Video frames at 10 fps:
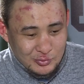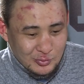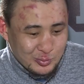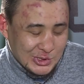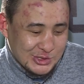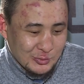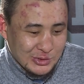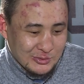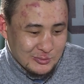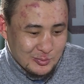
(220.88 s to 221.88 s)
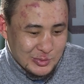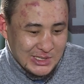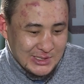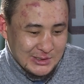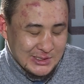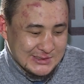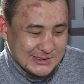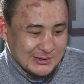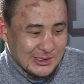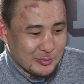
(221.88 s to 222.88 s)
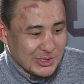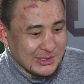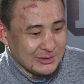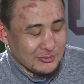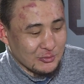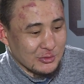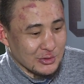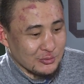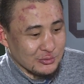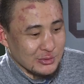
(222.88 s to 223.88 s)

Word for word: Ну, почему-то вот я с села приехал в город